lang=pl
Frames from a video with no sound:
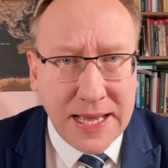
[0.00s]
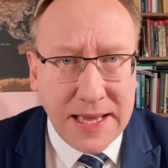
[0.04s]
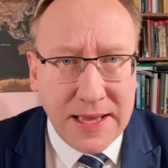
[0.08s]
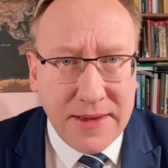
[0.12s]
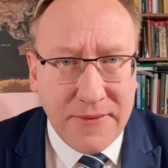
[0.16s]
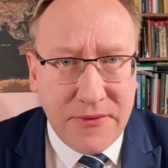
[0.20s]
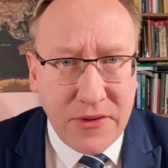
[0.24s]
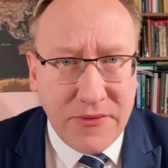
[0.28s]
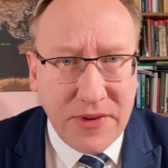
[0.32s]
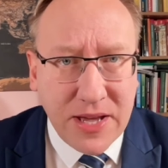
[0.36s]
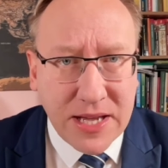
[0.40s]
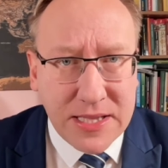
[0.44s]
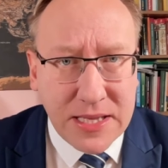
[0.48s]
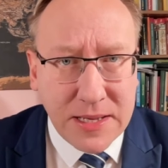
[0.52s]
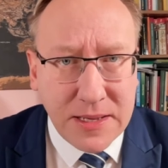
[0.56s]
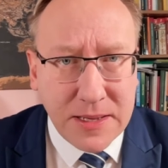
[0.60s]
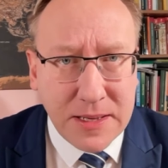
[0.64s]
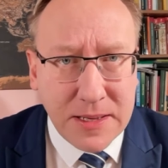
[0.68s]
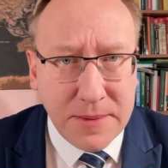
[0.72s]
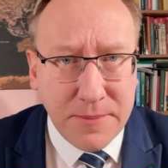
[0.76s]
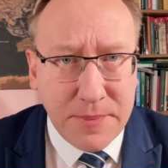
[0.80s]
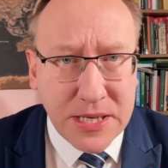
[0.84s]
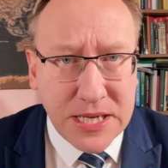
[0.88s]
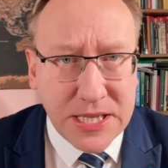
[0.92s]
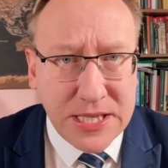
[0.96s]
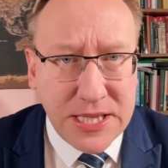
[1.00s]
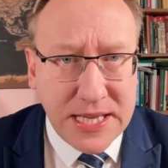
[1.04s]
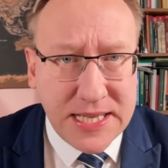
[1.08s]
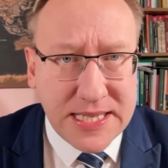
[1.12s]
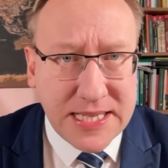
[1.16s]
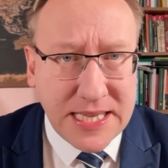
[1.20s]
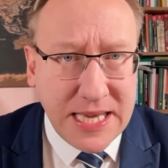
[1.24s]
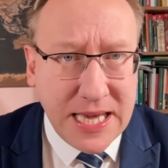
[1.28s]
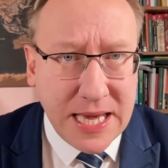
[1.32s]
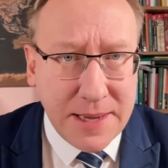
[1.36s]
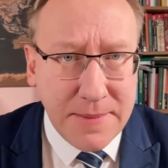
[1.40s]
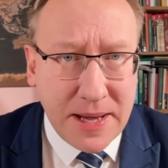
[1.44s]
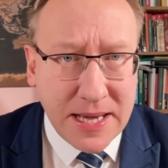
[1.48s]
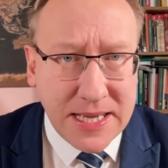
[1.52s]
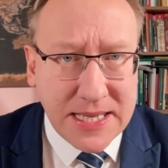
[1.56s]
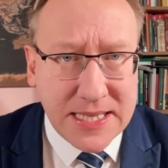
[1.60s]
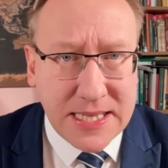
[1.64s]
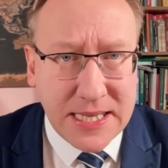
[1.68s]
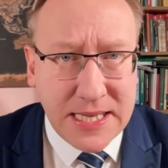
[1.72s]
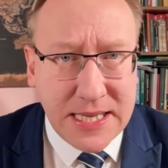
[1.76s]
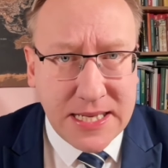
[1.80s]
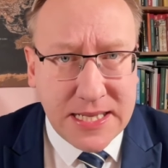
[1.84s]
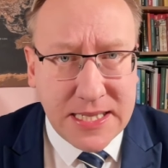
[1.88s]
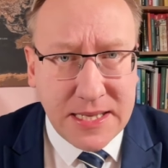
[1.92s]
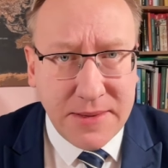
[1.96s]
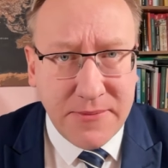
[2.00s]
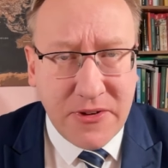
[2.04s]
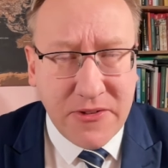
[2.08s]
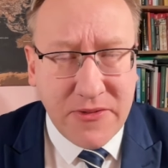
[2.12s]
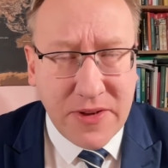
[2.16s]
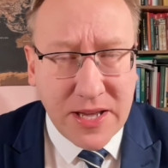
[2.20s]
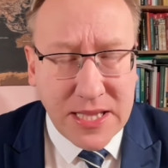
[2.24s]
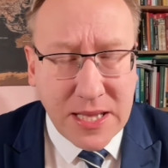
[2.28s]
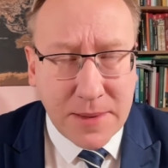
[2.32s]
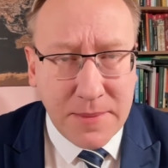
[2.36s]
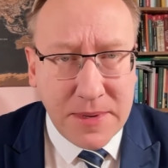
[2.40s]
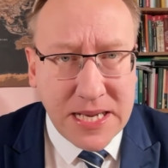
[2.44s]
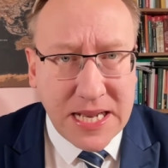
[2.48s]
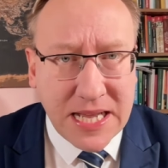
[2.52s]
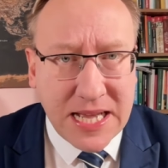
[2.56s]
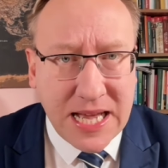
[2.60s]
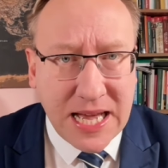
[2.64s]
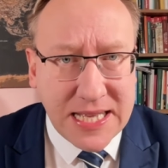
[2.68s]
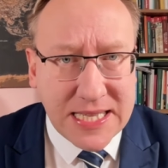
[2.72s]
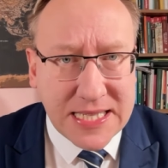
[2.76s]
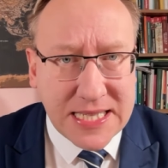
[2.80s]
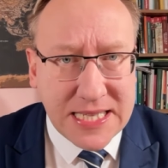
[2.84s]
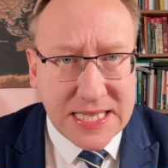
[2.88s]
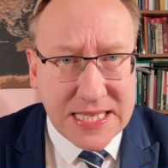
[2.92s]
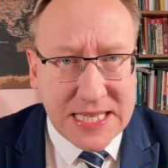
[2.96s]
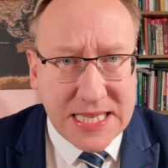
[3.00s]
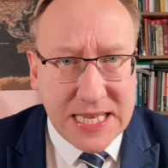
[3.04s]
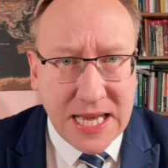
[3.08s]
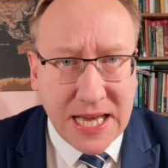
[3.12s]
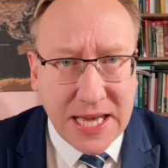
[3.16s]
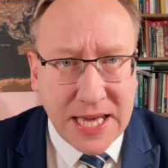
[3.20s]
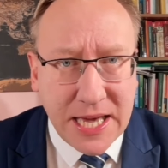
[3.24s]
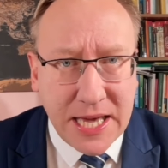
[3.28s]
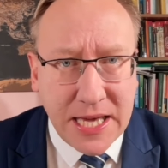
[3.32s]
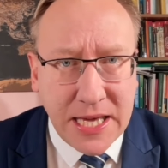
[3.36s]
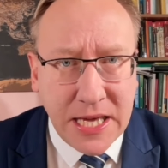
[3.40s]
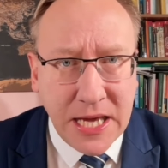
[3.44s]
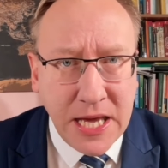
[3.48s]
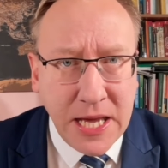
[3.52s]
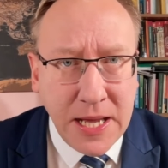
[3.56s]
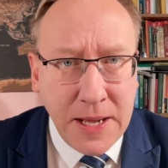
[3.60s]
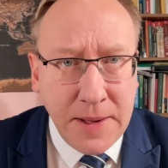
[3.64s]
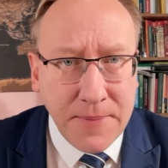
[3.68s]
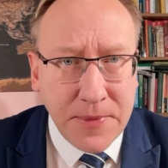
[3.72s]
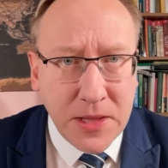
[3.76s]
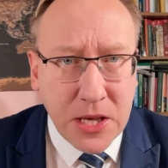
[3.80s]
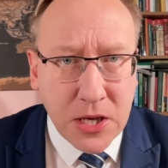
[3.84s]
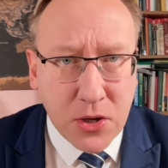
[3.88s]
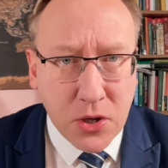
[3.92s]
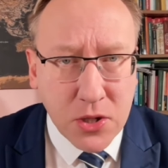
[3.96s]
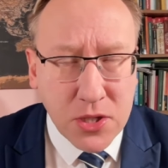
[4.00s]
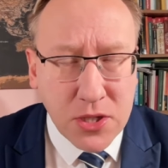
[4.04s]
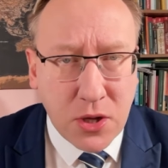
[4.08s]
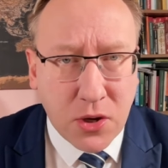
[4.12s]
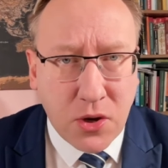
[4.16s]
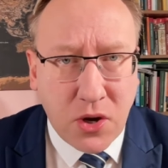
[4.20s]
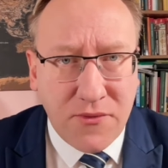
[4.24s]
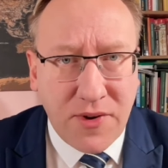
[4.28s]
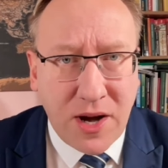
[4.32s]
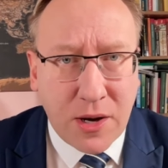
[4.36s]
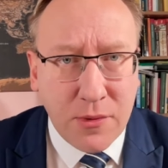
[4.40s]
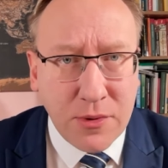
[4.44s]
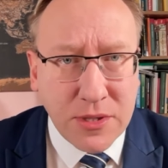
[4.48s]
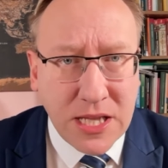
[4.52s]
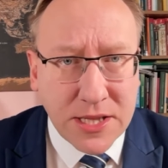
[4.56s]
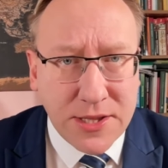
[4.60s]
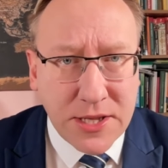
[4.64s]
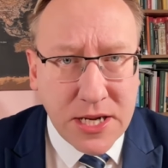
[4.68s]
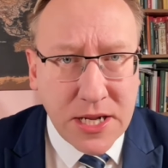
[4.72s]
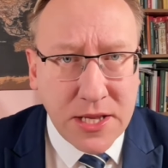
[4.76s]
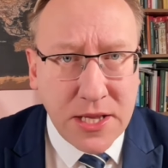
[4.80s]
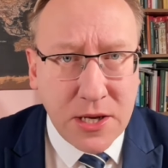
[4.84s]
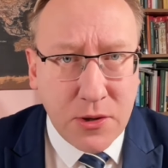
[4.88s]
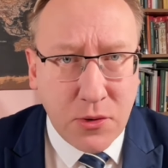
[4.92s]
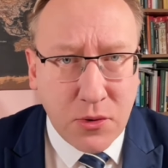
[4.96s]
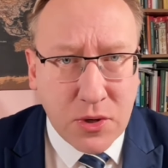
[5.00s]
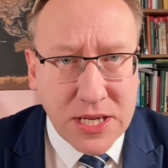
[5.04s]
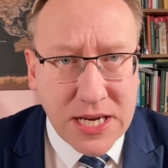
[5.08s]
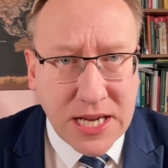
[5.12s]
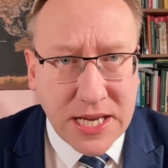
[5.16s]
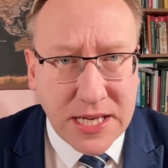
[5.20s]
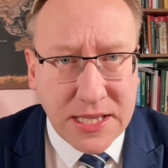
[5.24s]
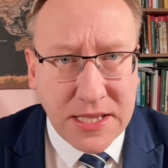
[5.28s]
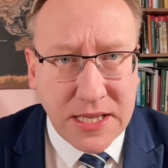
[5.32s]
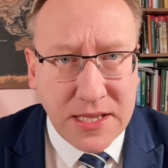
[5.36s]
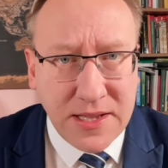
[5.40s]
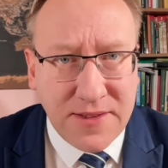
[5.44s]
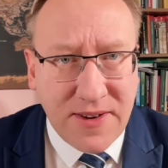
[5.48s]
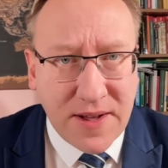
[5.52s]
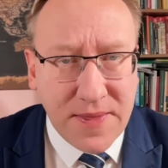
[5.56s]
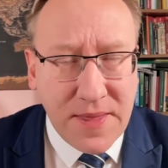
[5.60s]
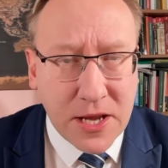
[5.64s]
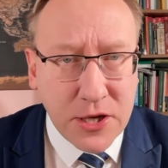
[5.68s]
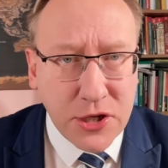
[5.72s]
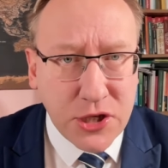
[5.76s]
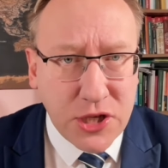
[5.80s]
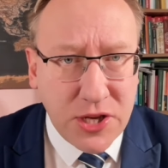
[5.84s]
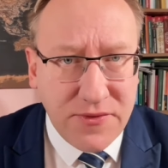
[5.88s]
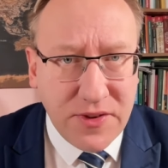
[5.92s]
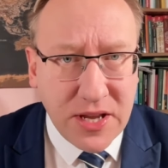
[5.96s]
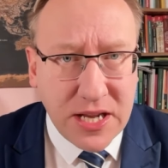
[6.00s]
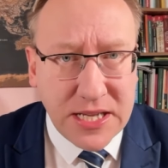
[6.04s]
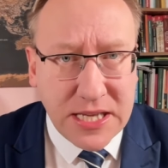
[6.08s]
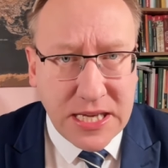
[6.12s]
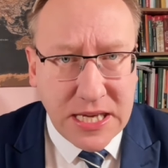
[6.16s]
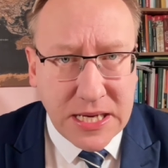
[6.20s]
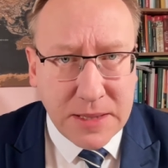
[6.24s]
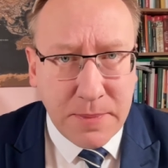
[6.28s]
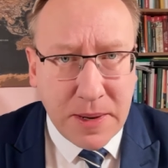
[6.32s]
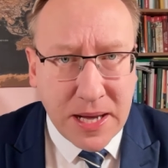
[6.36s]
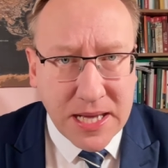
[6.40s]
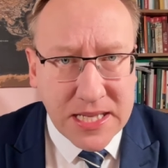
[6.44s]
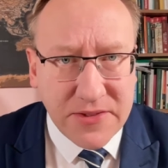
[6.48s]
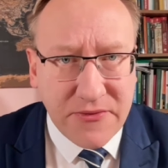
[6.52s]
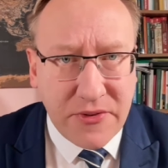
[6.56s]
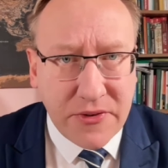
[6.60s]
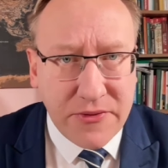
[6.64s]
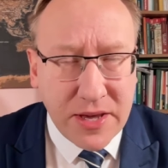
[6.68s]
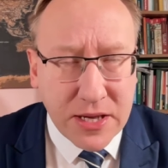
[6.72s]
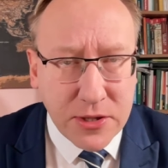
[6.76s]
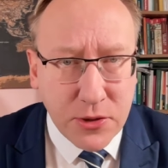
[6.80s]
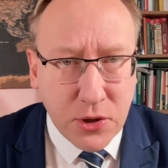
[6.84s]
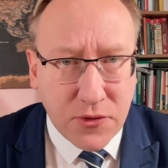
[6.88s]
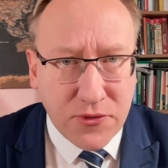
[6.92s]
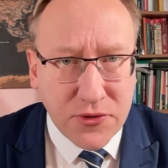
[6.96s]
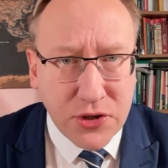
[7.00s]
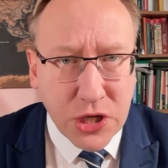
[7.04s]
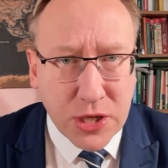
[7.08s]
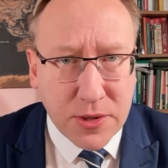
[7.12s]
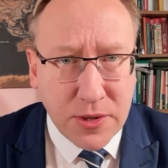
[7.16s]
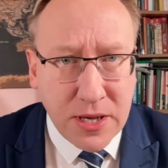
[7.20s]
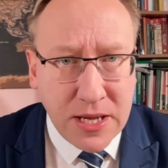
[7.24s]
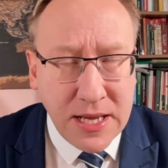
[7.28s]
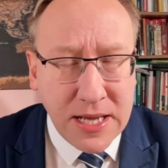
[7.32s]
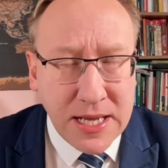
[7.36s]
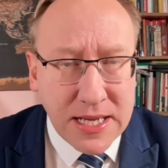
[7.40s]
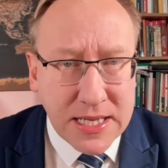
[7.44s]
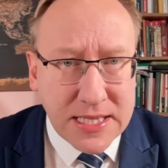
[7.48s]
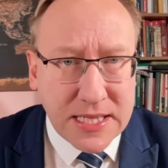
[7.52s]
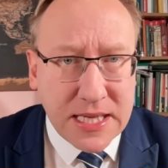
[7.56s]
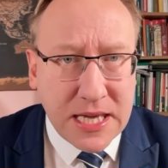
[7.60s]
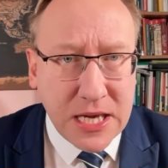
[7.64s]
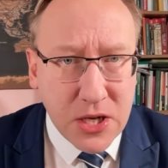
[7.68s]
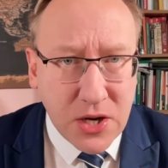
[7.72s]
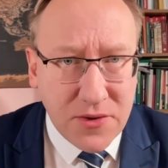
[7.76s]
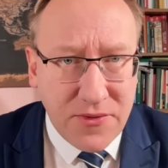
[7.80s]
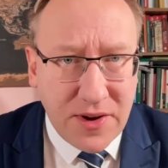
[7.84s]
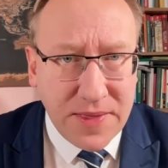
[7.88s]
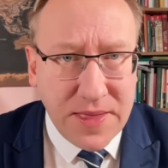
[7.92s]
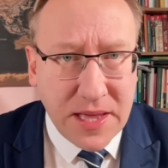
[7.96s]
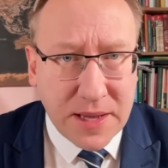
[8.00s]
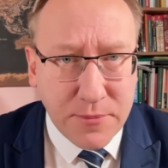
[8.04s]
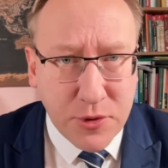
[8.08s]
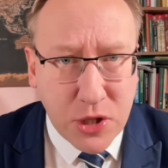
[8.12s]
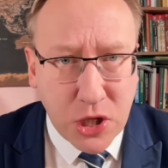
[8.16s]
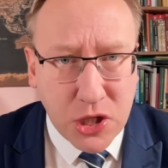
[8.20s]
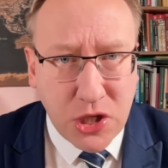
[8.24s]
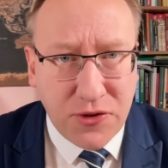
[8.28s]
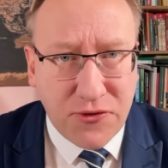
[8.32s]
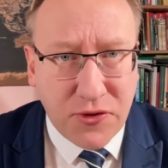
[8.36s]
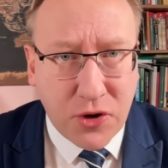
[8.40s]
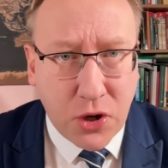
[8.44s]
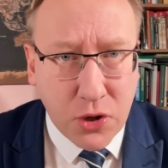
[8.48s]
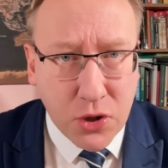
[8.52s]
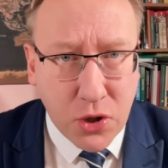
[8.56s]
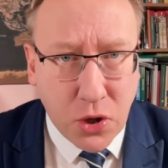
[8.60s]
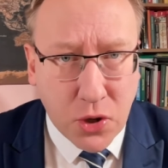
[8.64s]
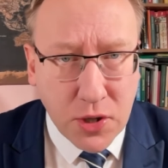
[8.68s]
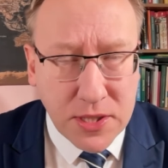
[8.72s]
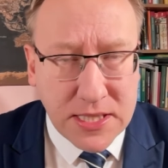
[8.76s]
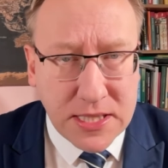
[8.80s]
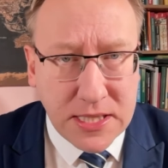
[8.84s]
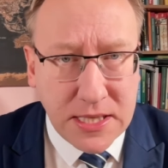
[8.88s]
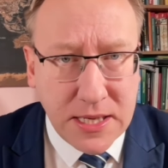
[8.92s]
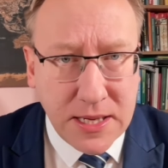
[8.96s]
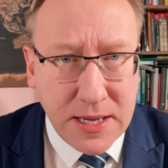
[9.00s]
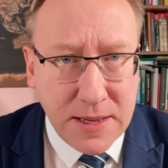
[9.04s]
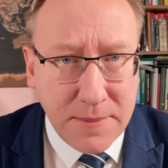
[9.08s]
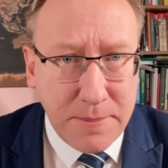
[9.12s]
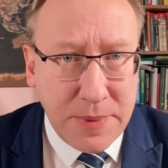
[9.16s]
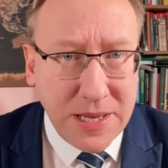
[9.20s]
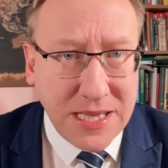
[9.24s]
wywiady brytyjski MI6 i wywiad amerykański CIA rozlokowały na terenie Ukrainy 12 wielkich baz wywiadowczych skierowanych przeciwko Rosji.